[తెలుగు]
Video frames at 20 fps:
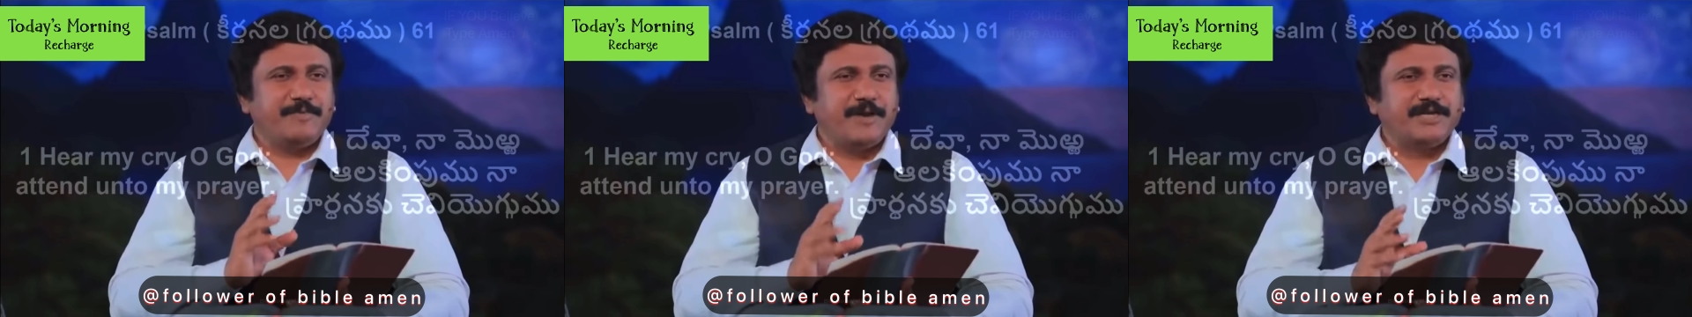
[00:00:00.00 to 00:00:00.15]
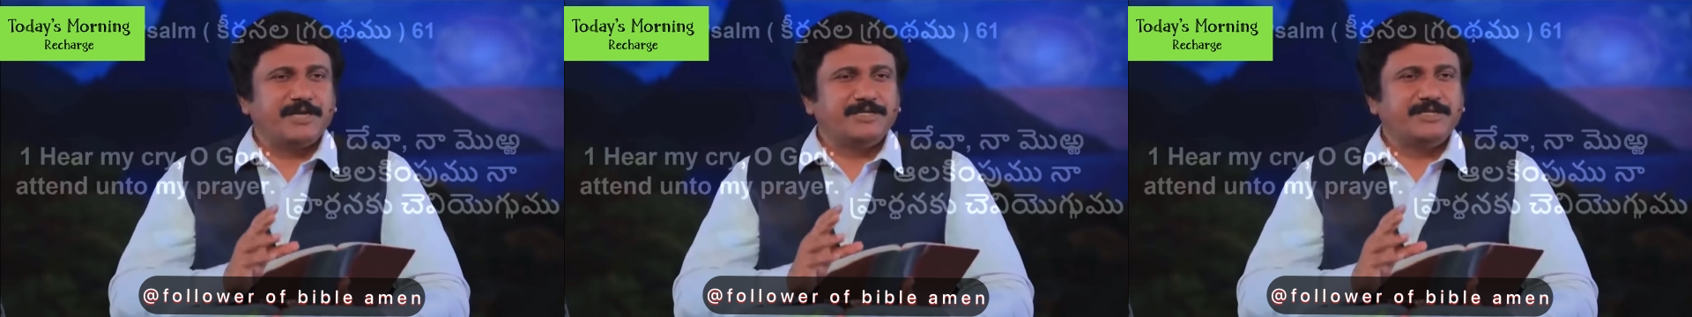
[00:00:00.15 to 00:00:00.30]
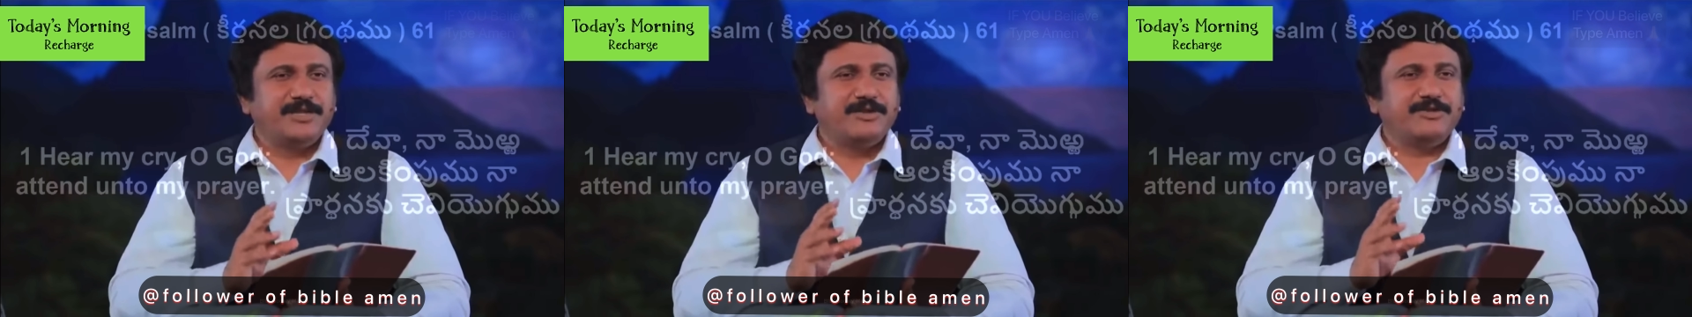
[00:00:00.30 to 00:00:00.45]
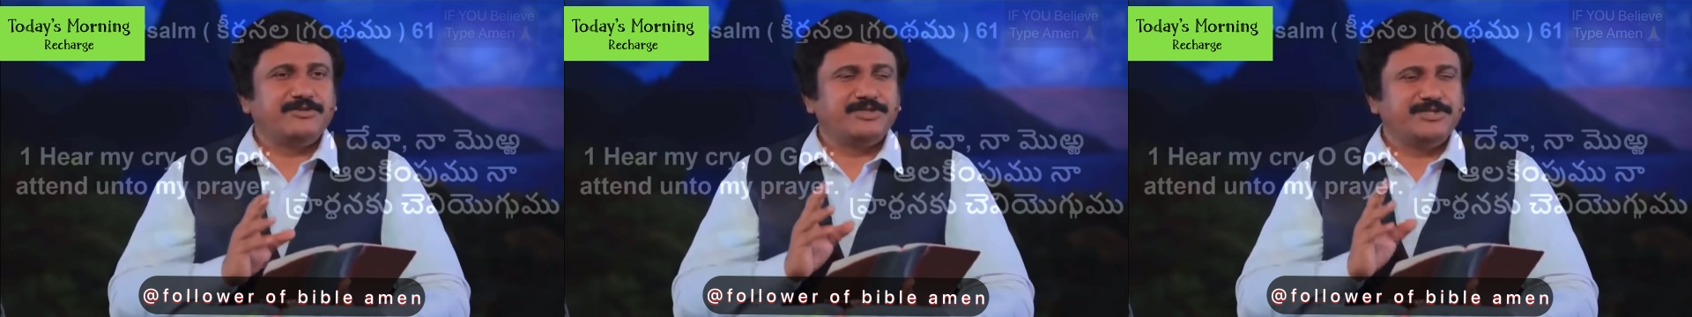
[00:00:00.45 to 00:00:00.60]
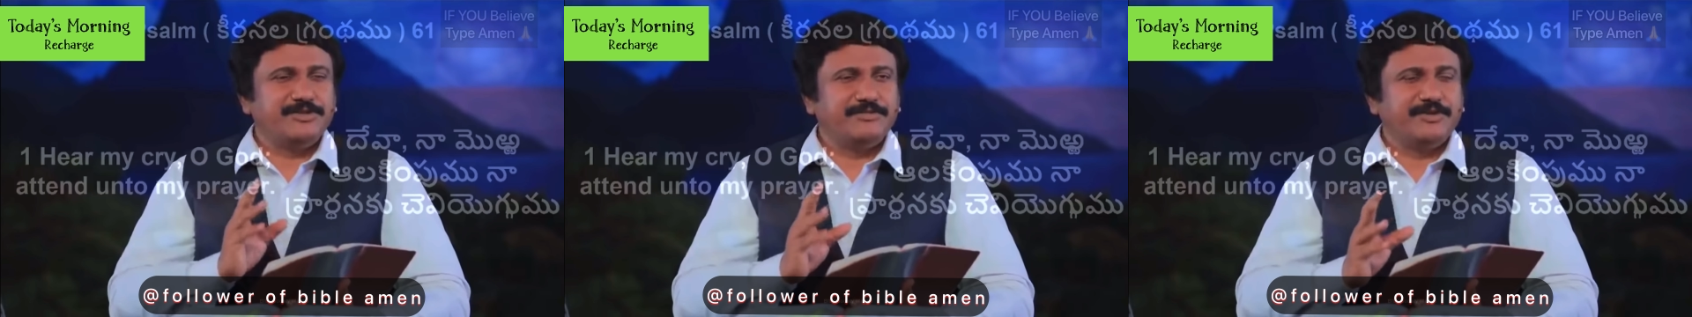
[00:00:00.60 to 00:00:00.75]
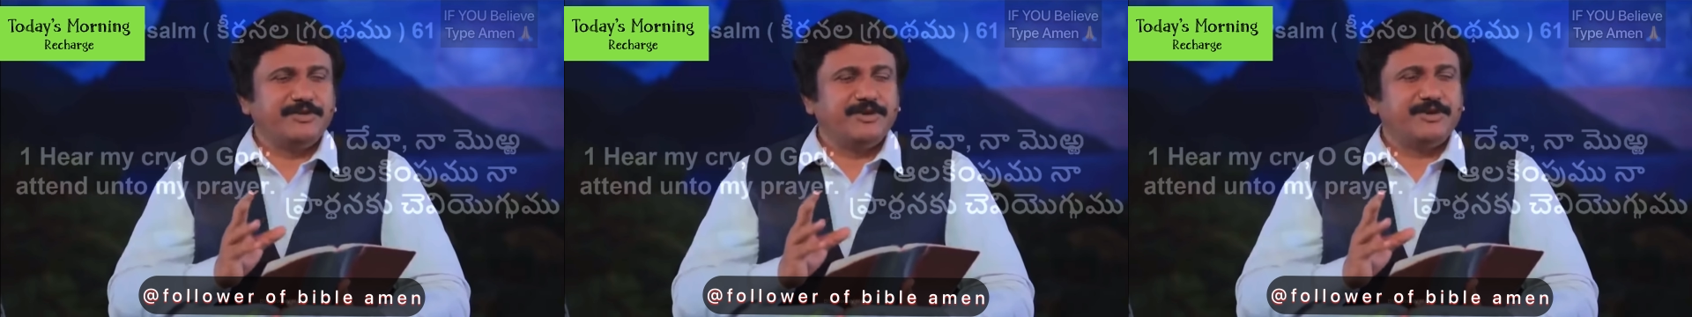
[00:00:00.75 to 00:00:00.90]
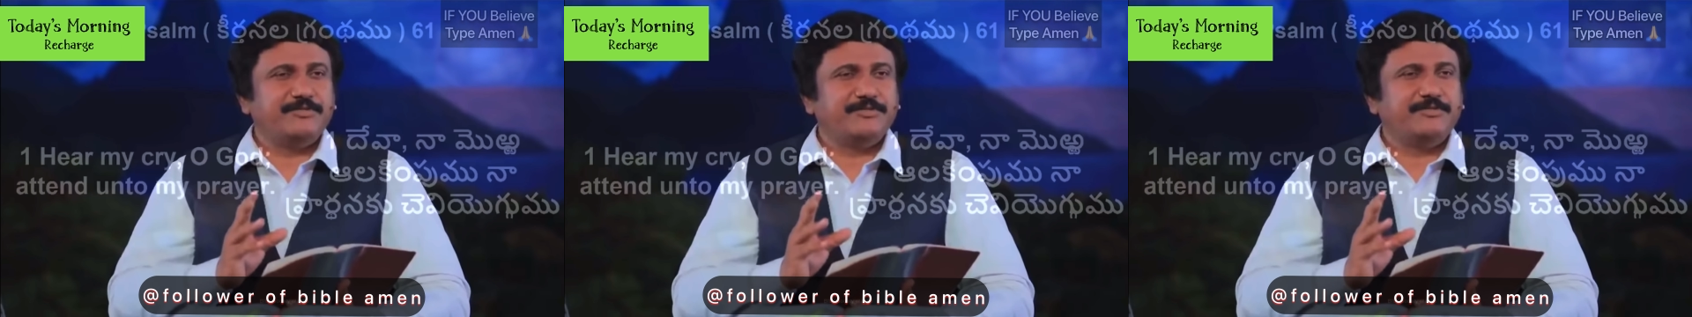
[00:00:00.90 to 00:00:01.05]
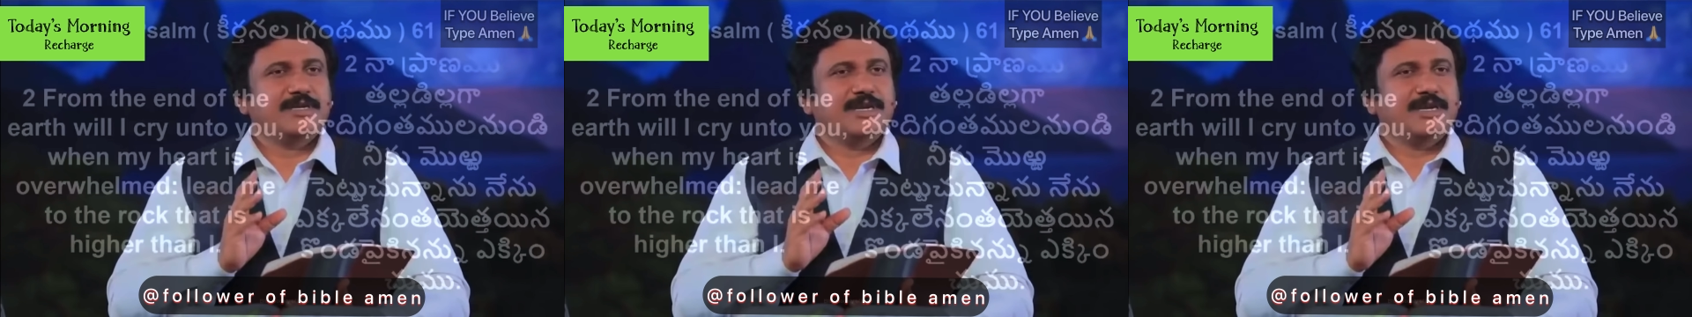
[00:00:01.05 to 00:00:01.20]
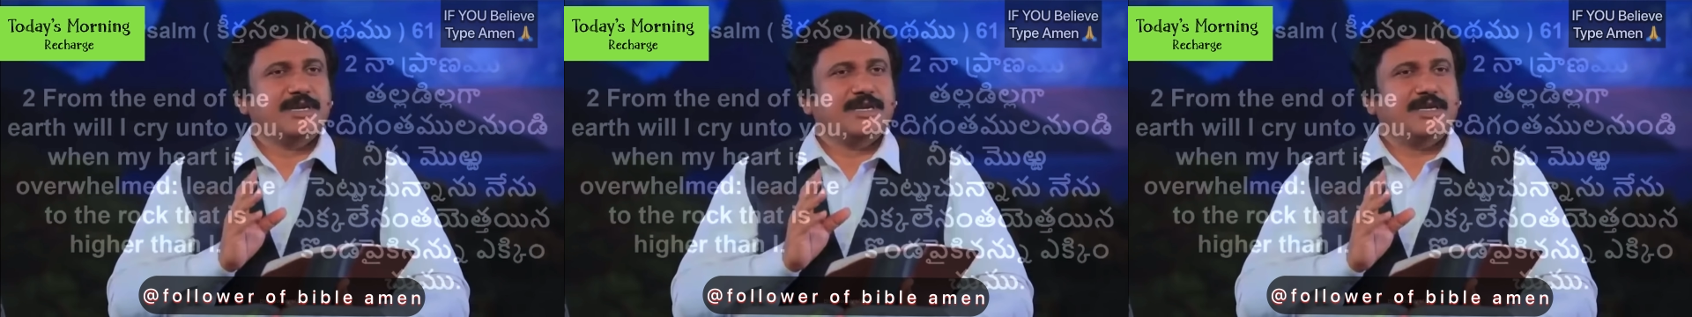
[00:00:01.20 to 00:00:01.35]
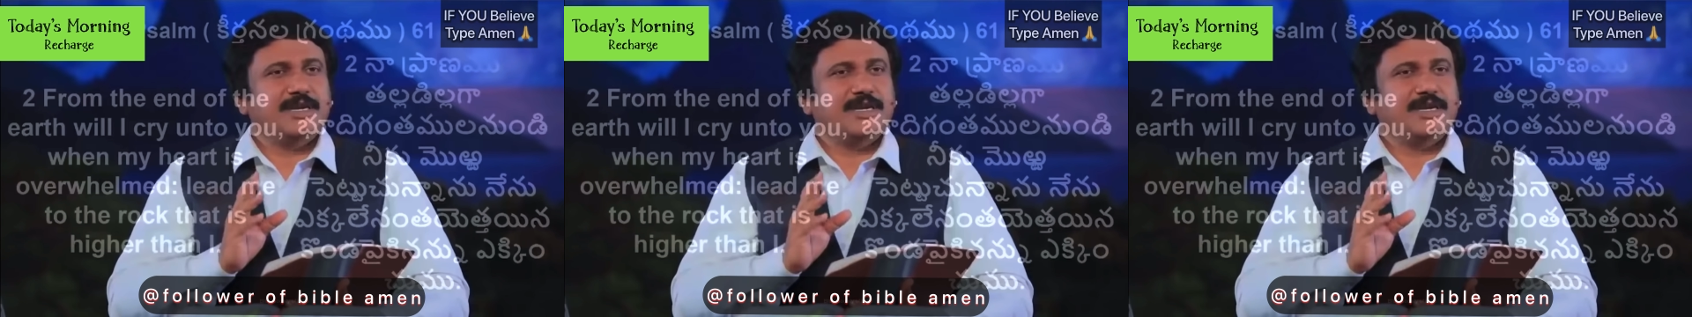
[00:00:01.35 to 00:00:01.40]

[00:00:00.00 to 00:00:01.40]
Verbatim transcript: ప్రార్థనకు చెవియొగ్గము